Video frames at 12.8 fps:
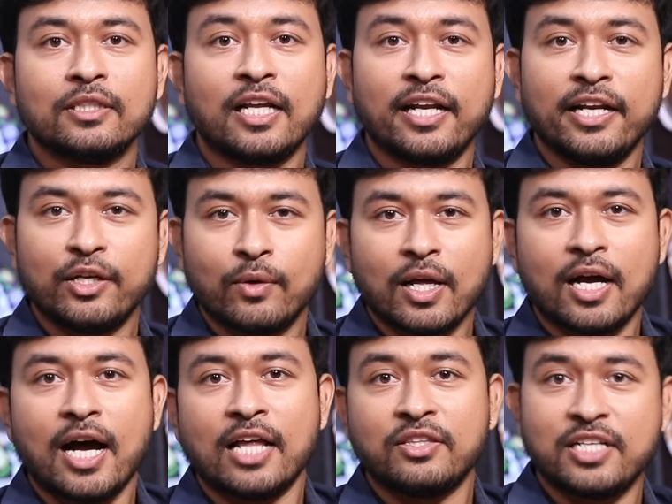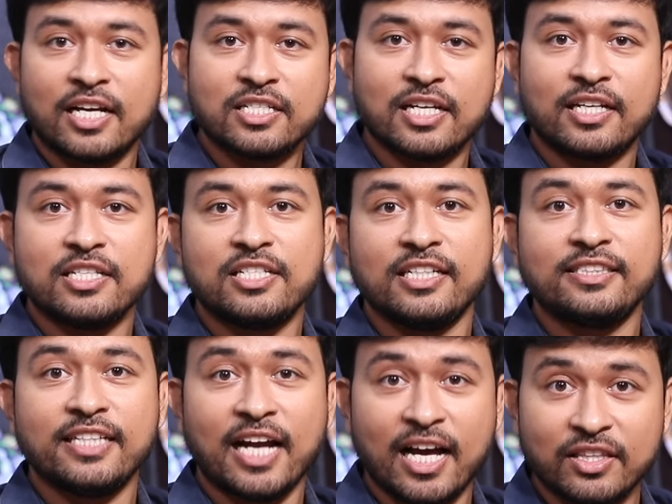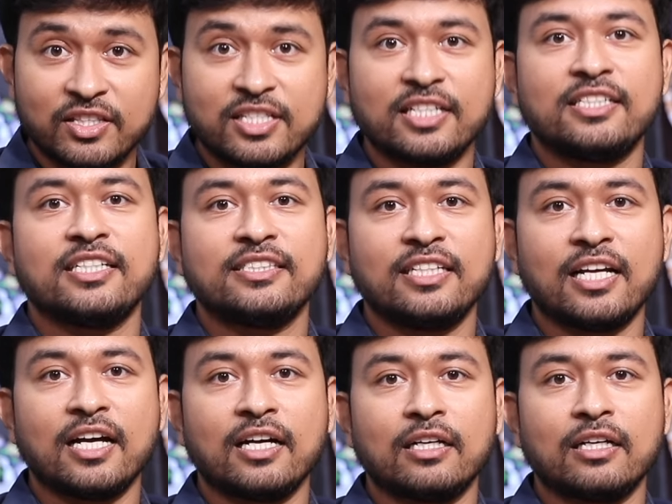తనని కూడా అత్యాచారం చేసి హత్య చేసిన